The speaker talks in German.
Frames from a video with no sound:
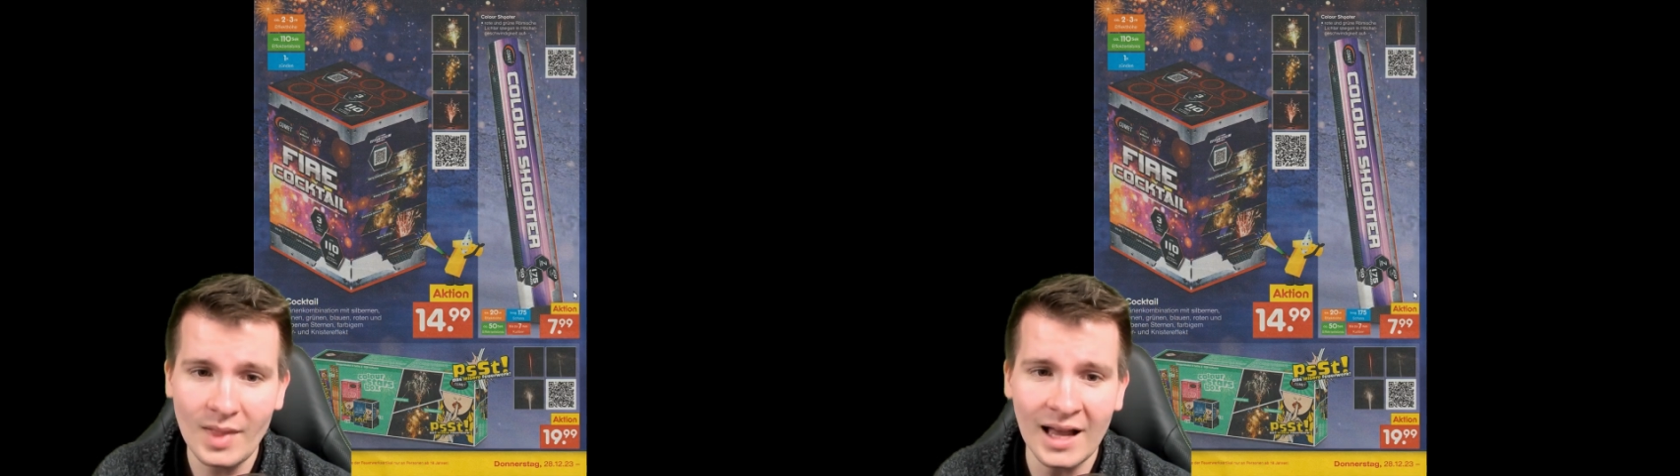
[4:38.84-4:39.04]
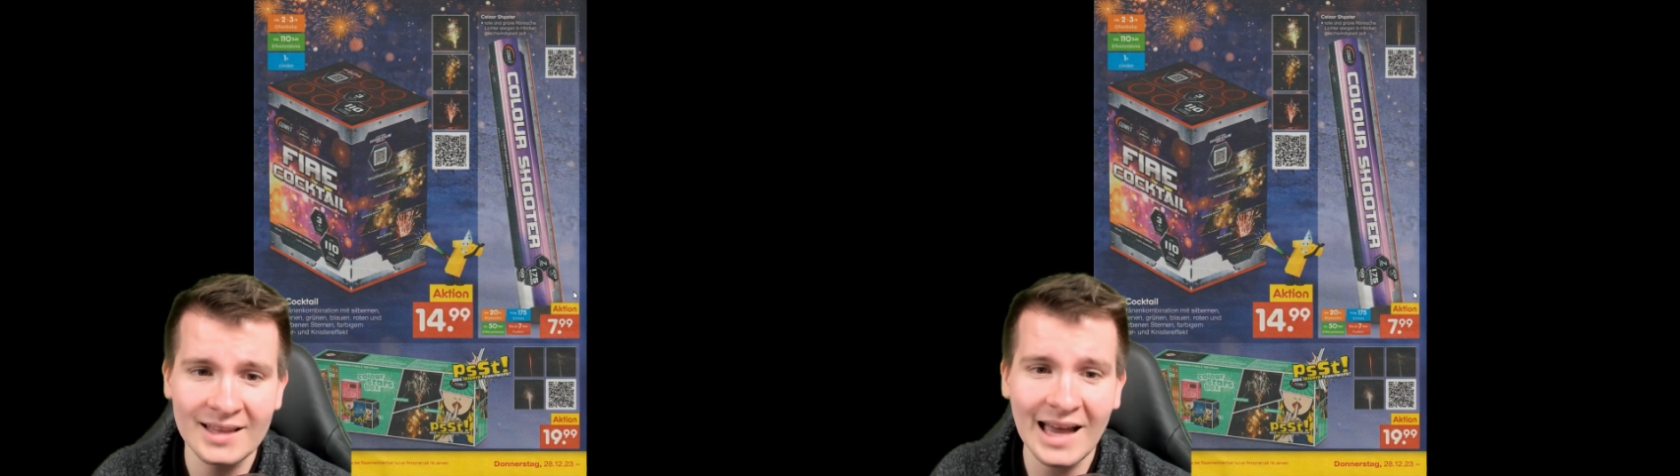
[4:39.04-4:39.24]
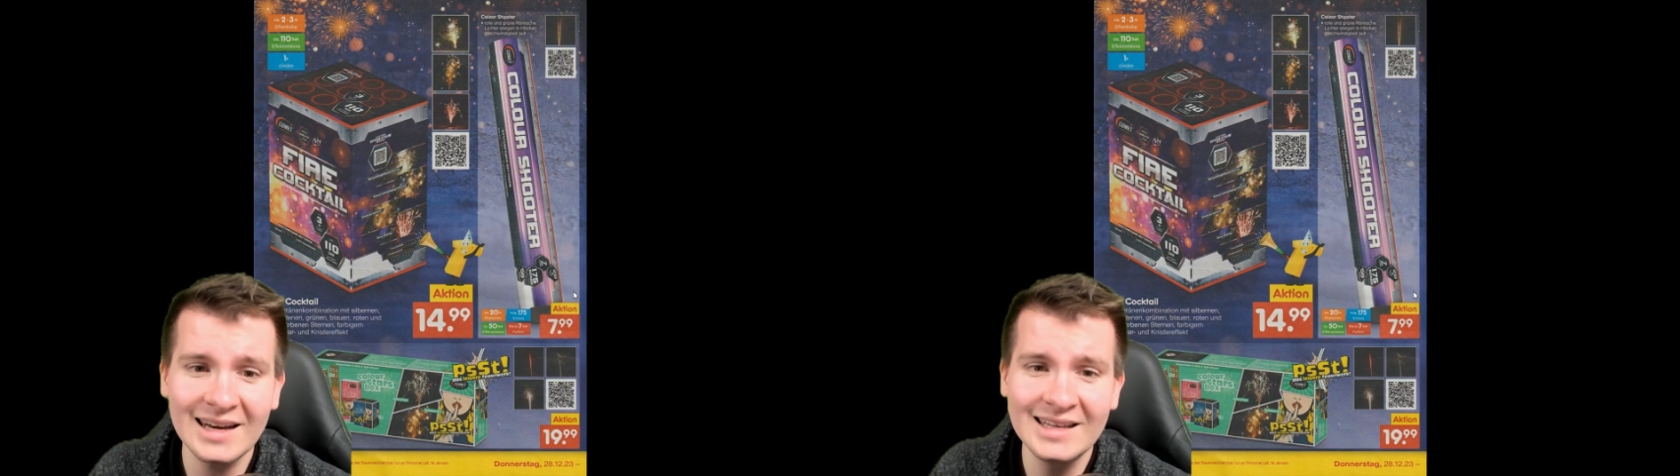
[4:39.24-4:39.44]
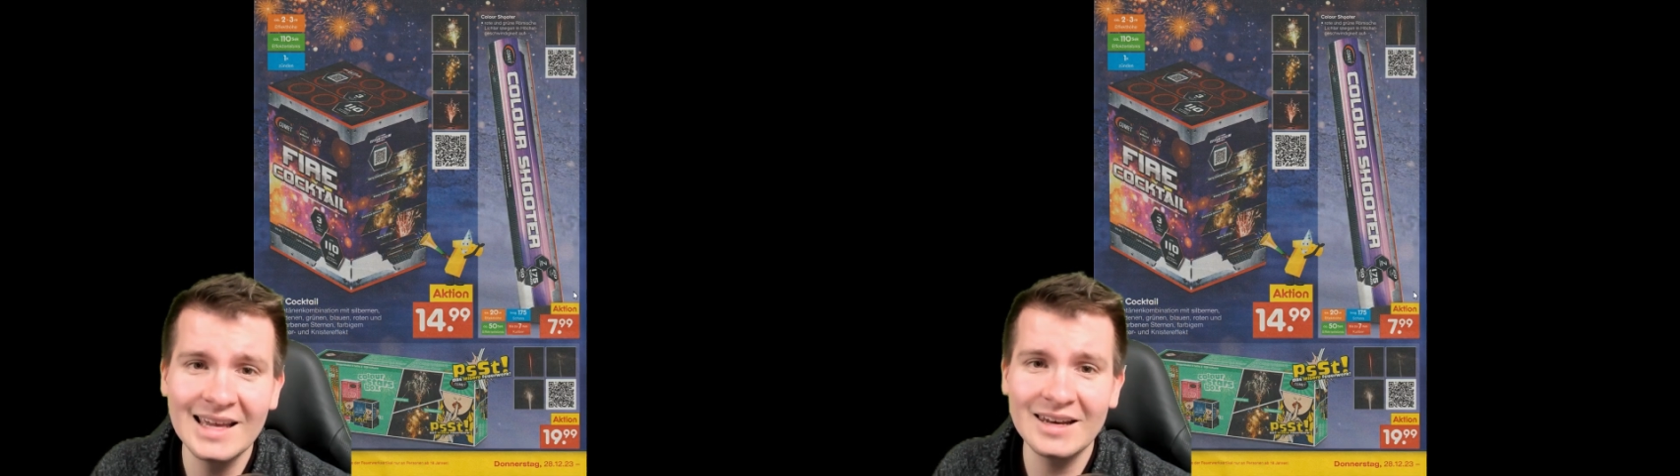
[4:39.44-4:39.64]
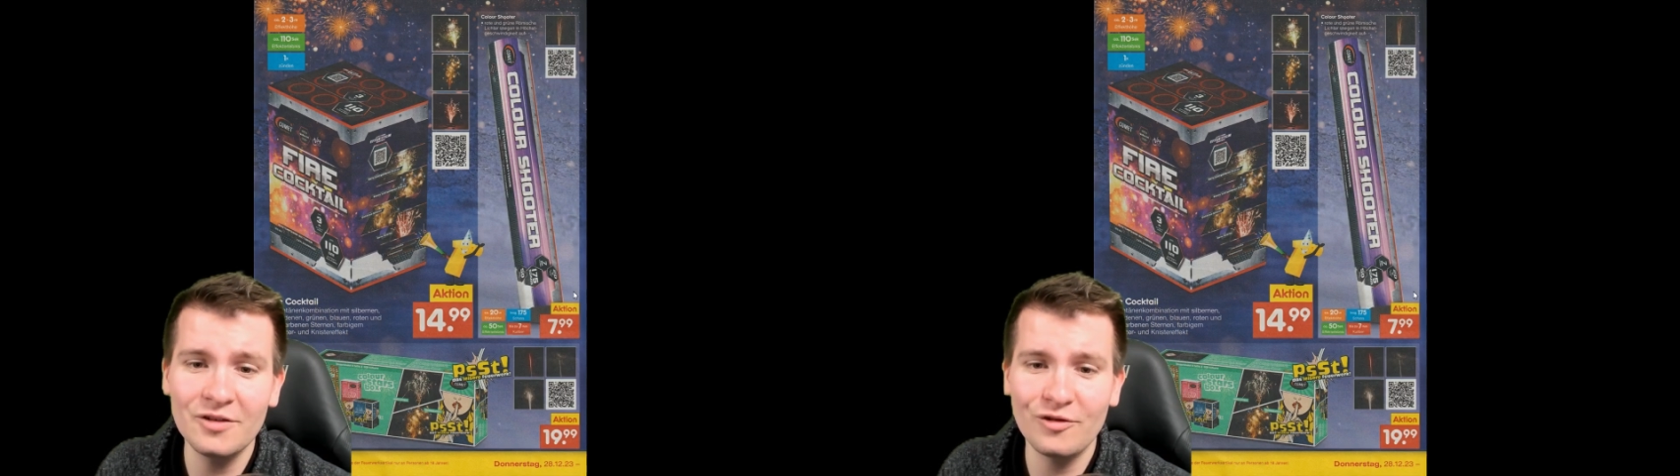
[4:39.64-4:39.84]
Dann
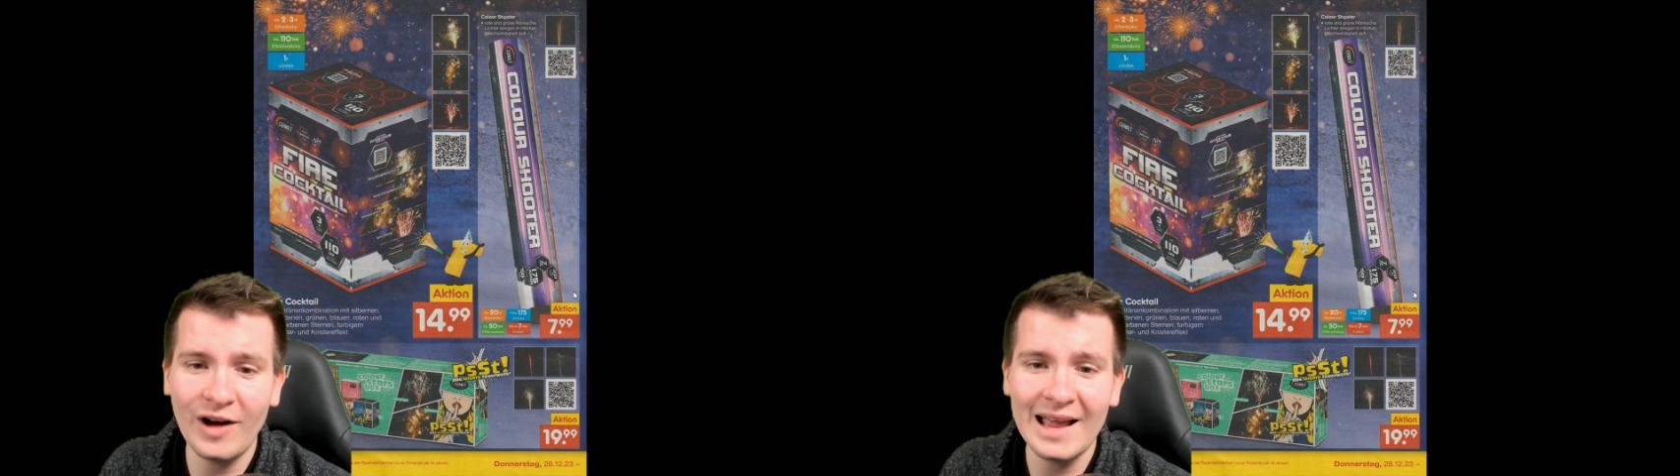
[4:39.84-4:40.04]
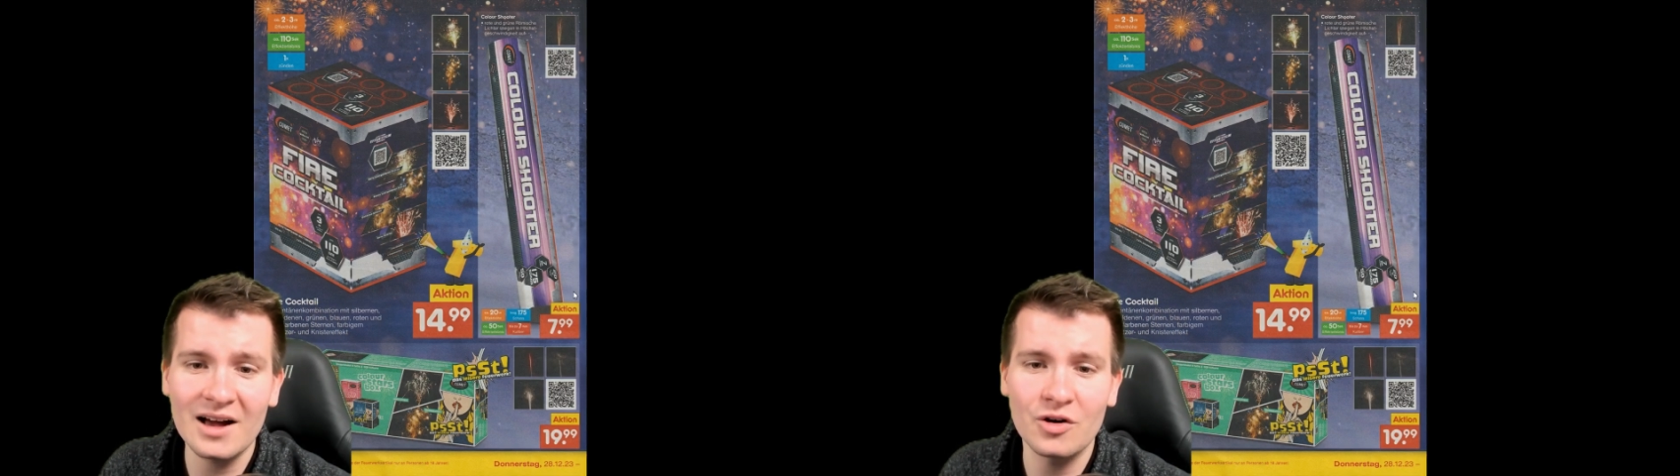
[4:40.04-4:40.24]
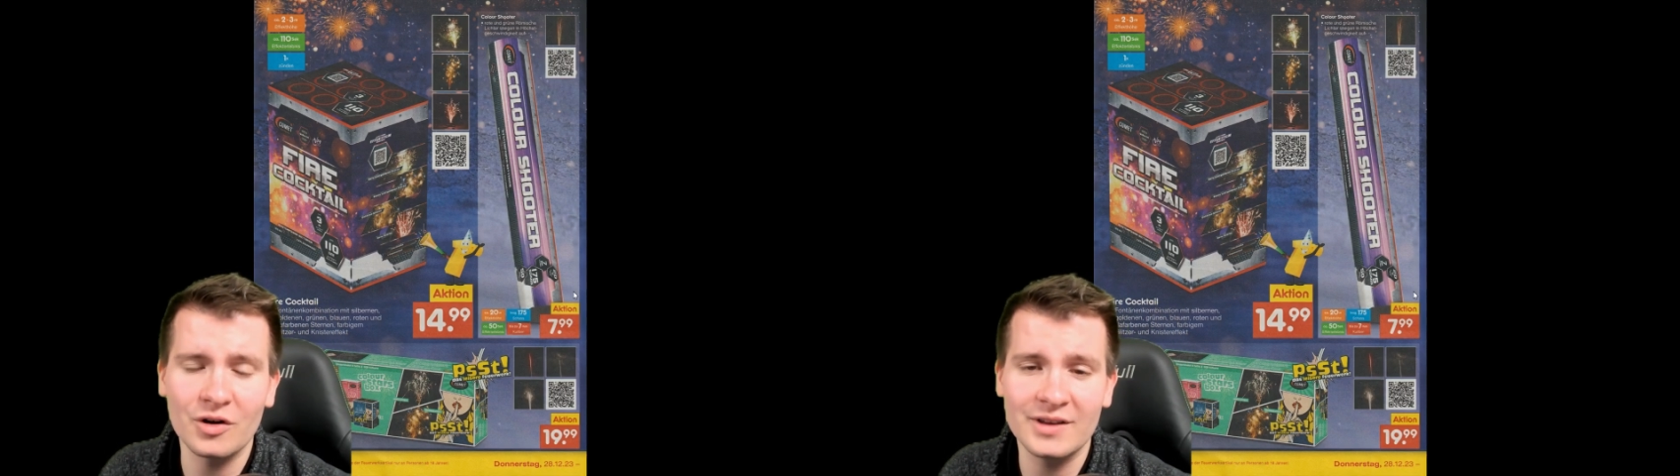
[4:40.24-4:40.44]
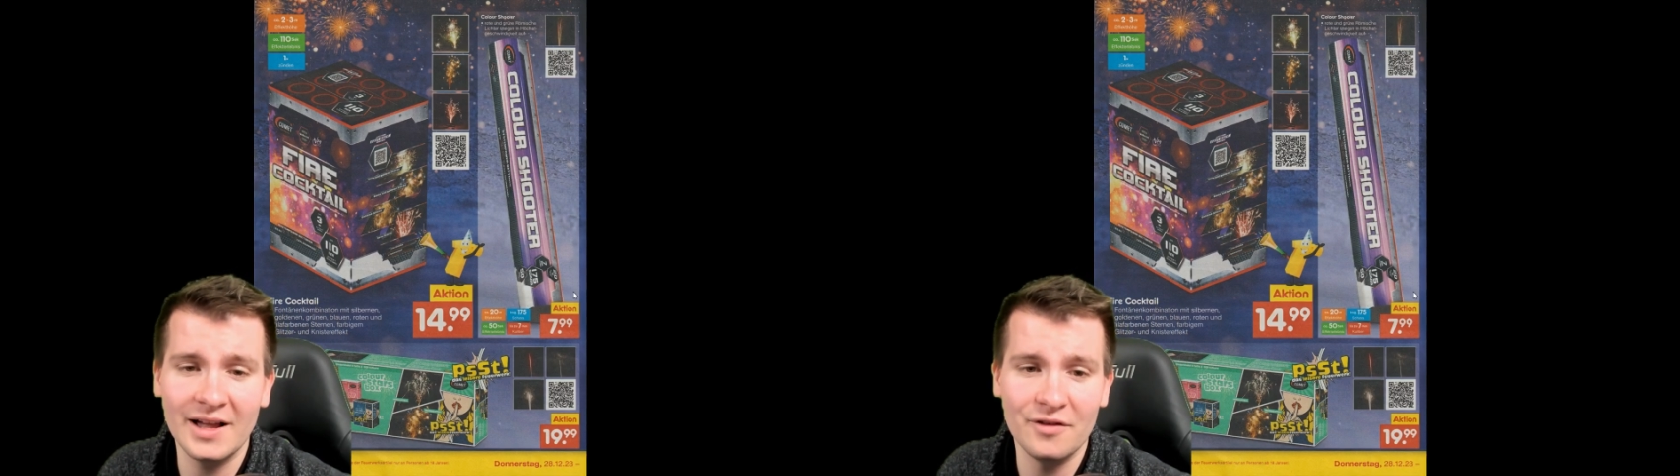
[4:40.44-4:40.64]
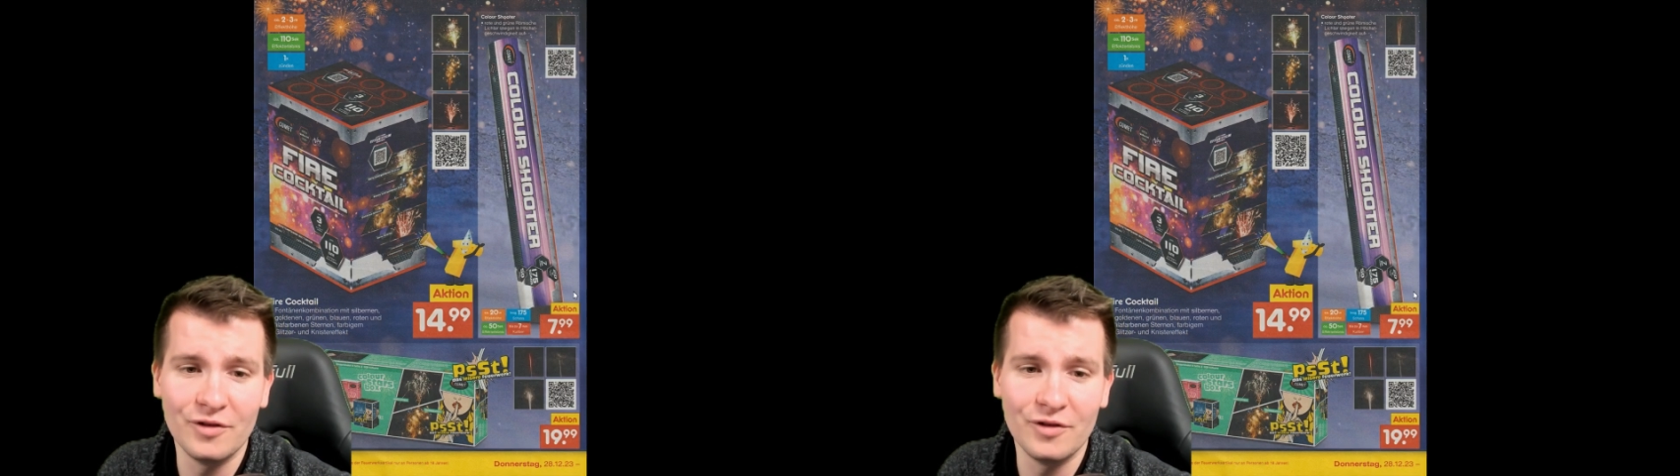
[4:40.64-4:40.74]
hier den Fire Cocktail